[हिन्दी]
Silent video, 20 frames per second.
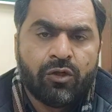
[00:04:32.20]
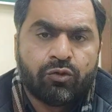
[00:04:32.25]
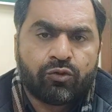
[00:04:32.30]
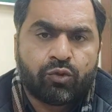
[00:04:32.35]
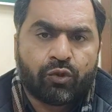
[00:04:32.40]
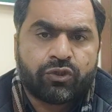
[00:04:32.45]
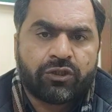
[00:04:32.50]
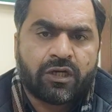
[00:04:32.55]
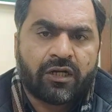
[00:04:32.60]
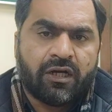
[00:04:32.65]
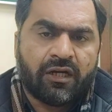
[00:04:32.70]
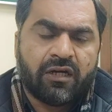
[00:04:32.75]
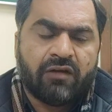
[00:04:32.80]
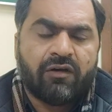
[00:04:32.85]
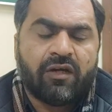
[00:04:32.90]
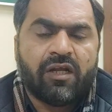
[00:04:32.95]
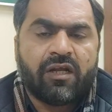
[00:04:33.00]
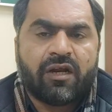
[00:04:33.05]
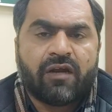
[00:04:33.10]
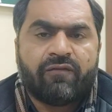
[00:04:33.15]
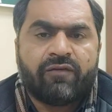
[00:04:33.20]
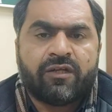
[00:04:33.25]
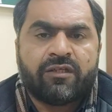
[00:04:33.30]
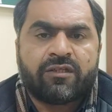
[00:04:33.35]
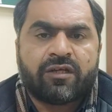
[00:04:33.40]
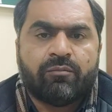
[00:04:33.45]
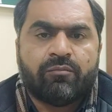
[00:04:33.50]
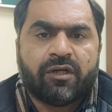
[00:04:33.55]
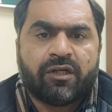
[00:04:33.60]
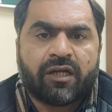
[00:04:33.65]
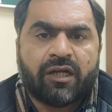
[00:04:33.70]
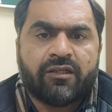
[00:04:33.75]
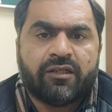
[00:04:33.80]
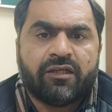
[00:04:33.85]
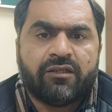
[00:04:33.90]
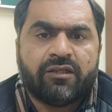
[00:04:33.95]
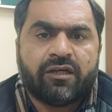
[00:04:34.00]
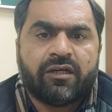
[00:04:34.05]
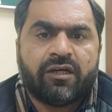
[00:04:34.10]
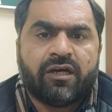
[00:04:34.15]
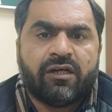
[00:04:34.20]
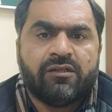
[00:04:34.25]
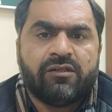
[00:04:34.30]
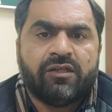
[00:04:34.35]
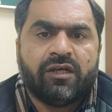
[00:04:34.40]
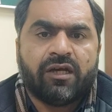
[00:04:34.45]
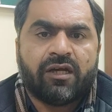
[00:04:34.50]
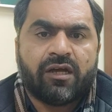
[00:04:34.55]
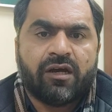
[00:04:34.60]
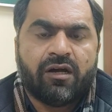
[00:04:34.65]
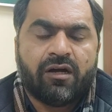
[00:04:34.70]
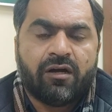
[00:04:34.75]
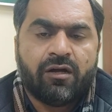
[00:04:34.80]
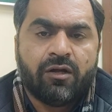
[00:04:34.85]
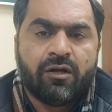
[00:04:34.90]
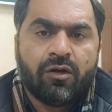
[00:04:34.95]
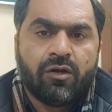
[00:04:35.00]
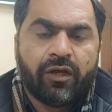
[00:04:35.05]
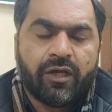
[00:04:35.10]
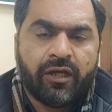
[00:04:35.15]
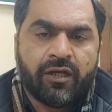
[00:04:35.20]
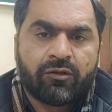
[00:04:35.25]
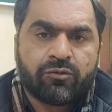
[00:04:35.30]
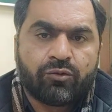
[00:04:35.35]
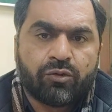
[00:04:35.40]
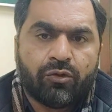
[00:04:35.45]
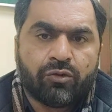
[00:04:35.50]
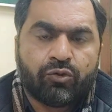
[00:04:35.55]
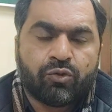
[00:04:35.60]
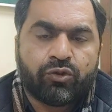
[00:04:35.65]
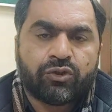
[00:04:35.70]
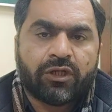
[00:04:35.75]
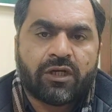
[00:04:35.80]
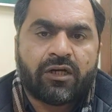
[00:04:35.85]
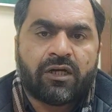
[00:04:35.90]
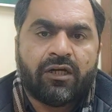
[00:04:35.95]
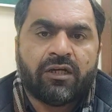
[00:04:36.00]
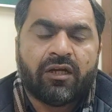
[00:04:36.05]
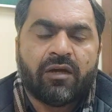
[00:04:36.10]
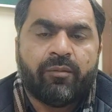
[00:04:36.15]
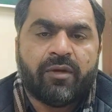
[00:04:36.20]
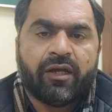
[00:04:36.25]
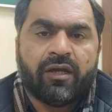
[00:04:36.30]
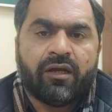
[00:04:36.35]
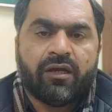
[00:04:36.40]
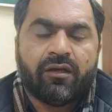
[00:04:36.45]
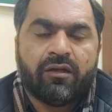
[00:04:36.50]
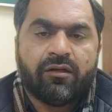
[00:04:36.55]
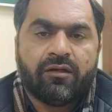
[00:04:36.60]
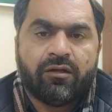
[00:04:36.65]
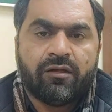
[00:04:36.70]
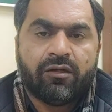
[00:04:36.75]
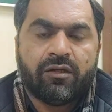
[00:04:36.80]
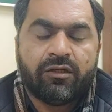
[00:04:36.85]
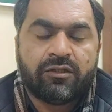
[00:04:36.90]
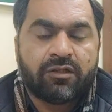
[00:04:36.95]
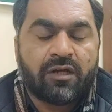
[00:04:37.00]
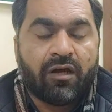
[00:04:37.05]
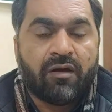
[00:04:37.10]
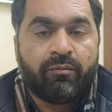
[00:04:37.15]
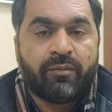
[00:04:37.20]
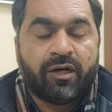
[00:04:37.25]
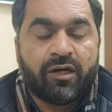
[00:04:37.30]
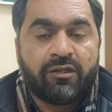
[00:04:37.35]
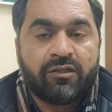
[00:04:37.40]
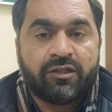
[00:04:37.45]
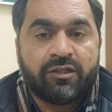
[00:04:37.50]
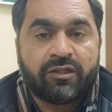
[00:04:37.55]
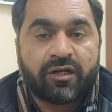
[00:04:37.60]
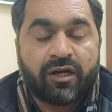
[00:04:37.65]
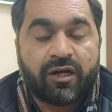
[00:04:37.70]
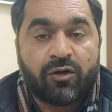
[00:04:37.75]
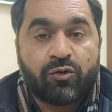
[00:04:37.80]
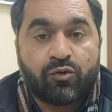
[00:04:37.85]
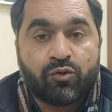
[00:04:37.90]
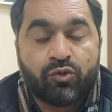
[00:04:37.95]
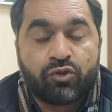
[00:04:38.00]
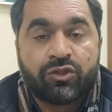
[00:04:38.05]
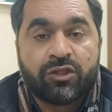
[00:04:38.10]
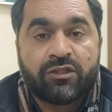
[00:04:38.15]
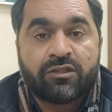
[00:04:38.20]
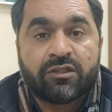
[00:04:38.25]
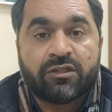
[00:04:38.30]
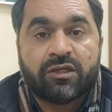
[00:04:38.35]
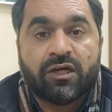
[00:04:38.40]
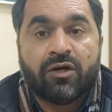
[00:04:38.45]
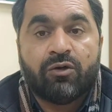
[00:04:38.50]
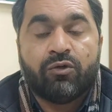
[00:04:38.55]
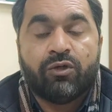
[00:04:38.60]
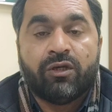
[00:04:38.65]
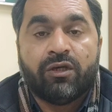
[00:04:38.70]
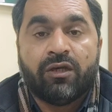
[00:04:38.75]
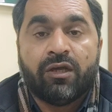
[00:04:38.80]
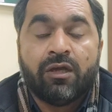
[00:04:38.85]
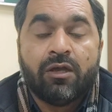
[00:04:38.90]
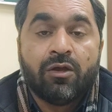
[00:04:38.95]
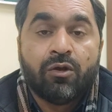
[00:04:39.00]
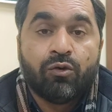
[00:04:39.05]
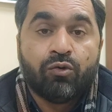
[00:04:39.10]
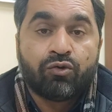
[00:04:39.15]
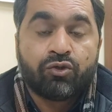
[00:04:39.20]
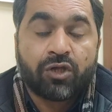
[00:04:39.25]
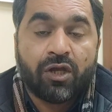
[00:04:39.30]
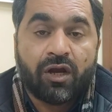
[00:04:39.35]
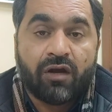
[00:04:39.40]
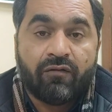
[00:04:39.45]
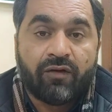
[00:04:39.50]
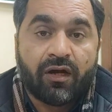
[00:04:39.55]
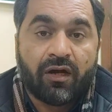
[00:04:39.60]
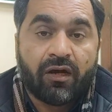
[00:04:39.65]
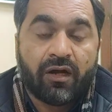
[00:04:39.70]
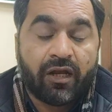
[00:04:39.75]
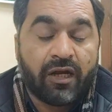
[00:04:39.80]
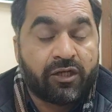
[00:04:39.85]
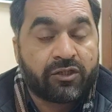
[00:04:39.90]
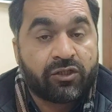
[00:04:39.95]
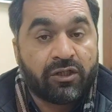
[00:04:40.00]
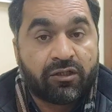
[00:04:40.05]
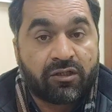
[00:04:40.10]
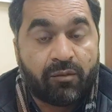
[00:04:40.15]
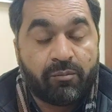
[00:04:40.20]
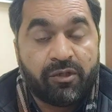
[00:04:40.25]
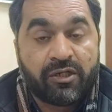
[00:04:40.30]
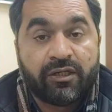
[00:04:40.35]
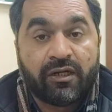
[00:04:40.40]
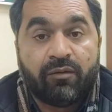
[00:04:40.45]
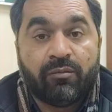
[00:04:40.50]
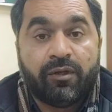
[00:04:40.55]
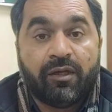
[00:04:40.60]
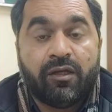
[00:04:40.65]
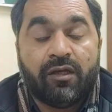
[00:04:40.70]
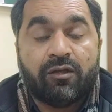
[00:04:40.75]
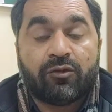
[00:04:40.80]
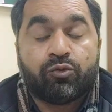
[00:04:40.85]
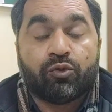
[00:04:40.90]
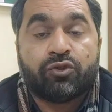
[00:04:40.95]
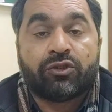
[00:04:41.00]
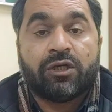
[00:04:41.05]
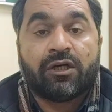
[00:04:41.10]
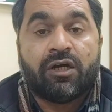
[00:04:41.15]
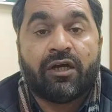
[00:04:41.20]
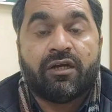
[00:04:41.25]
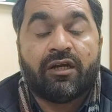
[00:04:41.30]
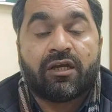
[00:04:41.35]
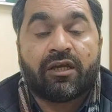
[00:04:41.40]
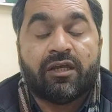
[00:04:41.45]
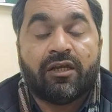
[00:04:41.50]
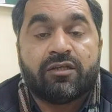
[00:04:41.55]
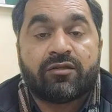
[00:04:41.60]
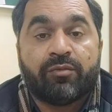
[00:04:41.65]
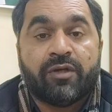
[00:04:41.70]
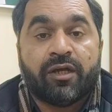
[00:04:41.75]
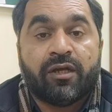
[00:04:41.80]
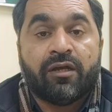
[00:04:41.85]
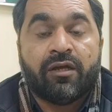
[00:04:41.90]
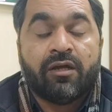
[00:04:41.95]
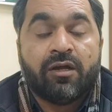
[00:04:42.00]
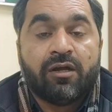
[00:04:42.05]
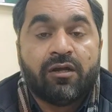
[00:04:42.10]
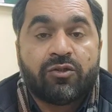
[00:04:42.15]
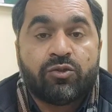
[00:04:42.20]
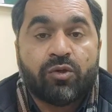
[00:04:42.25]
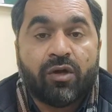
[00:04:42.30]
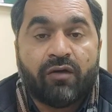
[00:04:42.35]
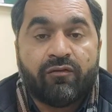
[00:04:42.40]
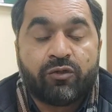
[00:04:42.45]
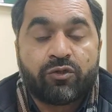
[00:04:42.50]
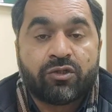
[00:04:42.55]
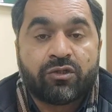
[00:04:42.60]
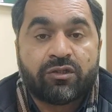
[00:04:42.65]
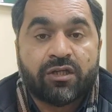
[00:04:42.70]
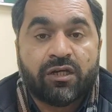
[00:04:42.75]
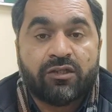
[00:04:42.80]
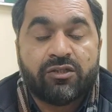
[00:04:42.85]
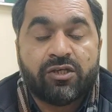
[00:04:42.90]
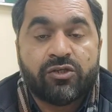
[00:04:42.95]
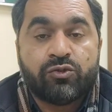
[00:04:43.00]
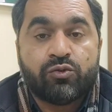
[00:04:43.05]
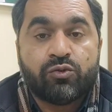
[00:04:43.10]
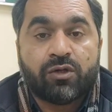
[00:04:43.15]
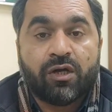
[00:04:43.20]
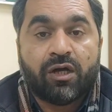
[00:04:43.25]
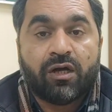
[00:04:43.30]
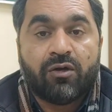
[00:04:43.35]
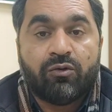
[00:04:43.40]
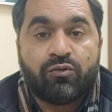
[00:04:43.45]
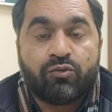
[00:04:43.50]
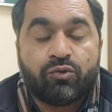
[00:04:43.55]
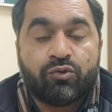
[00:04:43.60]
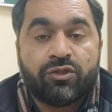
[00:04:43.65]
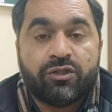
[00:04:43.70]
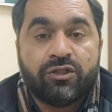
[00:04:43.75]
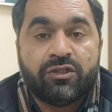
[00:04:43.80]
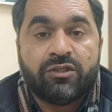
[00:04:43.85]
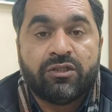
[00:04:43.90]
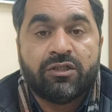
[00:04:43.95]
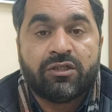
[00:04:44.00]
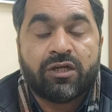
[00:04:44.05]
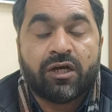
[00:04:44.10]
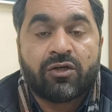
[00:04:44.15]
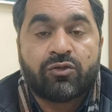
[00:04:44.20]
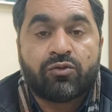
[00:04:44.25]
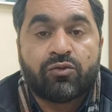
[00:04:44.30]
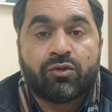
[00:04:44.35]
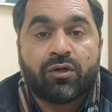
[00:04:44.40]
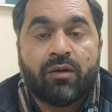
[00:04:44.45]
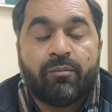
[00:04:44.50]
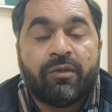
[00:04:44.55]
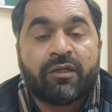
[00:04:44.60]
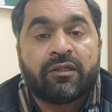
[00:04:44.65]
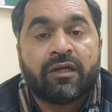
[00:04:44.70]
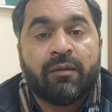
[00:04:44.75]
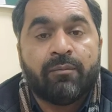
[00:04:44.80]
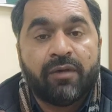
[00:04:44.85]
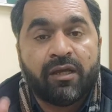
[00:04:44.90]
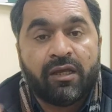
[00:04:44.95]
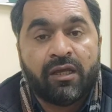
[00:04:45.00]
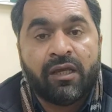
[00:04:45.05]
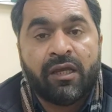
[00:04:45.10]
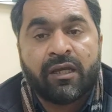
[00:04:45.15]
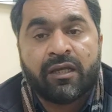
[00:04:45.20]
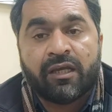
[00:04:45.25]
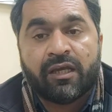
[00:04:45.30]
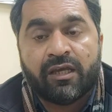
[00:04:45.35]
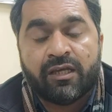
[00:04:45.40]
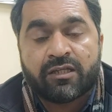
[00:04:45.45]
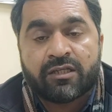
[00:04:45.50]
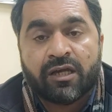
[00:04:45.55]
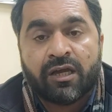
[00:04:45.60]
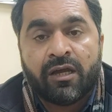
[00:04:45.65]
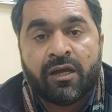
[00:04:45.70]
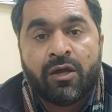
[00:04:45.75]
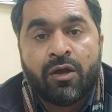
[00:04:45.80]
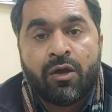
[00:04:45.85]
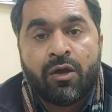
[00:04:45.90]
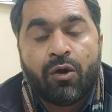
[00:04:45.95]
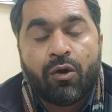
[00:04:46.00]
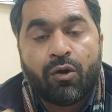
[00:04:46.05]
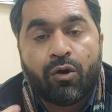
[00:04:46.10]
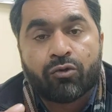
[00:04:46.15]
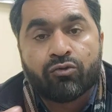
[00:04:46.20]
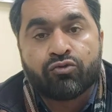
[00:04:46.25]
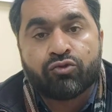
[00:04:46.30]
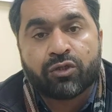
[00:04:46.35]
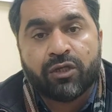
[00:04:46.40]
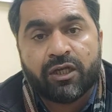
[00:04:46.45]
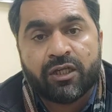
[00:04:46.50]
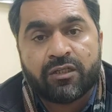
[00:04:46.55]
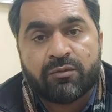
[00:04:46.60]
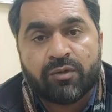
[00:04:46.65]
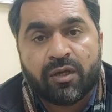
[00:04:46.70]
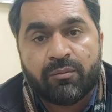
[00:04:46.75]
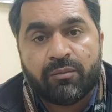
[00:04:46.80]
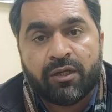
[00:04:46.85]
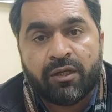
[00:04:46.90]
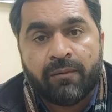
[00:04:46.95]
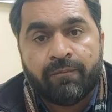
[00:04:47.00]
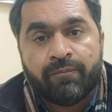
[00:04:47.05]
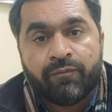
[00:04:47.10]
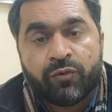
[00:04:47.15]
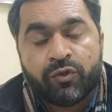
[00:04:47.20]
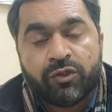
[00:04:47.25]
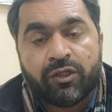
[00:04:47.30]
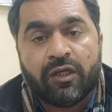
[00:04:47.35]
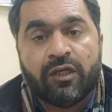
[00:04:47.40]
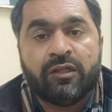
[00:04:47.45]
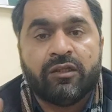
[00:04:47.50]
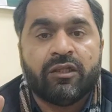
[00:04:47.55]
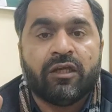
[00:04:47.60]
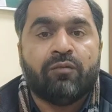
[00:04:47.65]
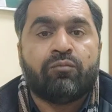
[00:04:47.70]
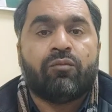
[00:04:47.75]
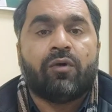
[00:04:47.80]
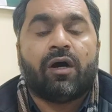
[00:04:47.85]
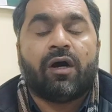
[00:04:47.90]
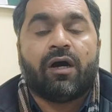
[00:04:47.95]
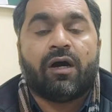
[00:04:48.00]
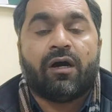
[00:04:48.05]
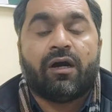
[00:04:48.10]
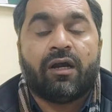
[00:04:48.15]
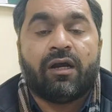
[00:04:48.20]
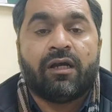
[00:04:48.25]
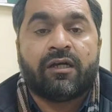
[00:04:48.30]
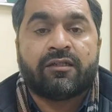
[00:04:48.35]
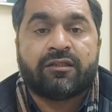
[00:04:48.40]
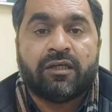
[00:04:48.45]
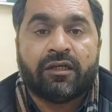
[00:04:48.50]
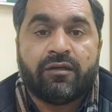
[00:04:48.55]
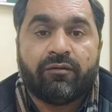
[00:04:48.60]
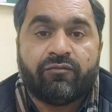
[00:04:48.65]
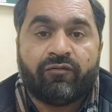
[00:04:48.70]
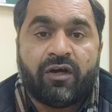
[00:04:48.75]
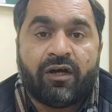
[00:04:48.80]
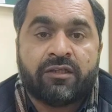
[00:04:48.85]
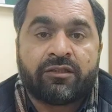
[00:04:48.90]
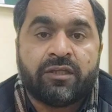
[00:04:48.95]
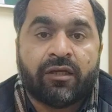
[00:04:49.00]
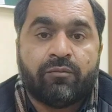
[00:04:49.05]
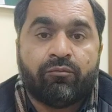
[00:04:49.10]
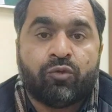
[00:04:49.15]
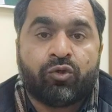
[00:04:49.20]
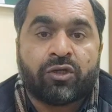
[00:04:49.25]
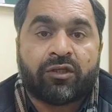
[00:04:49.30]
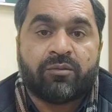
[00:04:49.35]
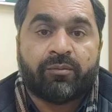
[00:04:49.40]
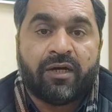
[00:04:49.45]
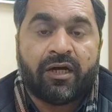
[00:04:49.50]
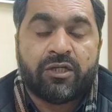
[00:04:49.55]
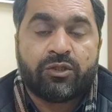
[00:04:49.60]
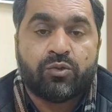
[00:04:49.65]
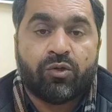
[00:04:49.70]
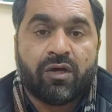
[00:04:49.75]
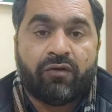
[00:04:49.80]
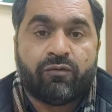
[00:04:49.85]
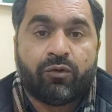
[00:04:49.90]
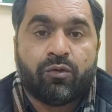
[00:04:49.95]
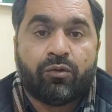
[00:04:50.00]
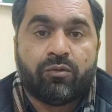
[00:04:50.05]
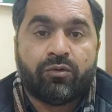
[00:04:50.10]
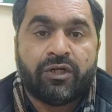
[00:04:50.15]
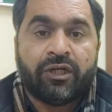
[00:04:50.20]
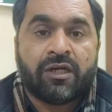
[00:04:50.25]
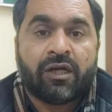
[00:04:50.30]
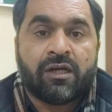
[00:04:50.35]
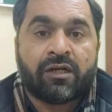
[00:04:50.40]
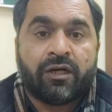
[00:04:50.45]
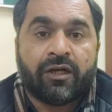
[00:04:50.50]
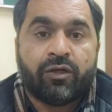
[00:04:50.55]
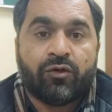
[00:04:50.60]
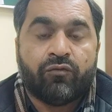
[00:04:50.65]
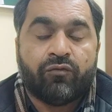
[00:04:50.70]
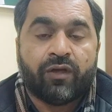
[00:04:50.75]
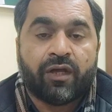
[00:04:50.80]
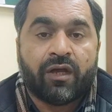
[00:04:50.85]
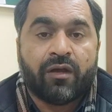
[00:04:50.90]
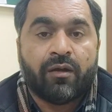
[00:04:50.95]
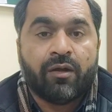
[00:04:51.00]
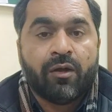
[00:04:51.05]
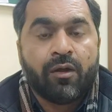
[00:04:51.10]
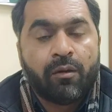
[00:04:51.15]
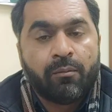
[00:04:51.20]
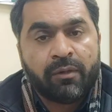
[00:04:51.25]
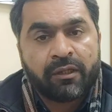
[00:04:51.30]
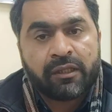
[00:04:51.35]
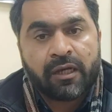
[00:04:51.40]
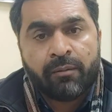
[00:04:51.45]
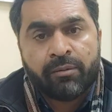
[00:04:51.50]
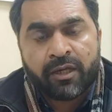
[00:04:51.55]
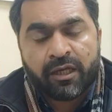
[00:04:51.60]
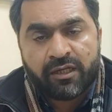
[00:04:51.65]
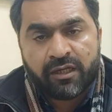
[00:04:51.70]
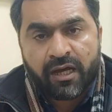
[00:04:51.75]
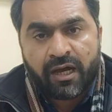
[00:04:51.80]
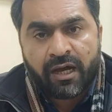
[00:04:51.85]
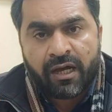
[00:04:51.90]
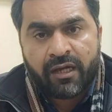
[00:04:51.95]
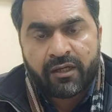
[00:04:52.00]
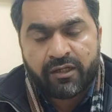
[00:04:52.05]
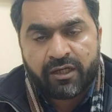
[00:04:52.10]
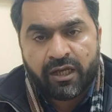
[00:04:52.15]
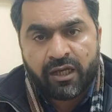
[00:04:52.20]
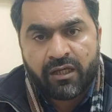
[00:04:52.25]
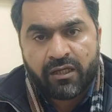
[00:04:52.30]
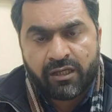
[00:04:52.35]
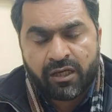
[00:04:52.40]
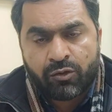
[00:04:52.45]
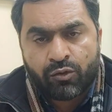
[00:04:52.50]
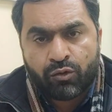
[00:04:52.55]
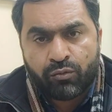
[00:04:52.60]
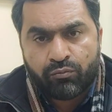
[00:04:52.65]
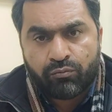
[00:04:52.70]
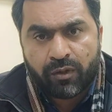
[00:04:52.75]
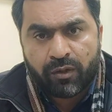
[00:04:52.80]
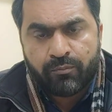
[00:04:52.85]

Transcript: तोशा खाना वाला रेफरेंस अब बाकायदा इधर डाल दिया गया एक तो तोशा खाना में इस्लामाबाद की ट्रायल कोर्ट से सज़ा हुई उसके अलावा इलेक्शन कमीशन भी तोशा खाना केस में जो है वो सज़ा दे चुका उनको डी सीट कर चुका मतलब एक केस है और उस केस में भी तीन तीन अलग से वहाँ से मुकदमा जो है वो निकल खड़े हुए हैं मतलब कि यह ये ये कोई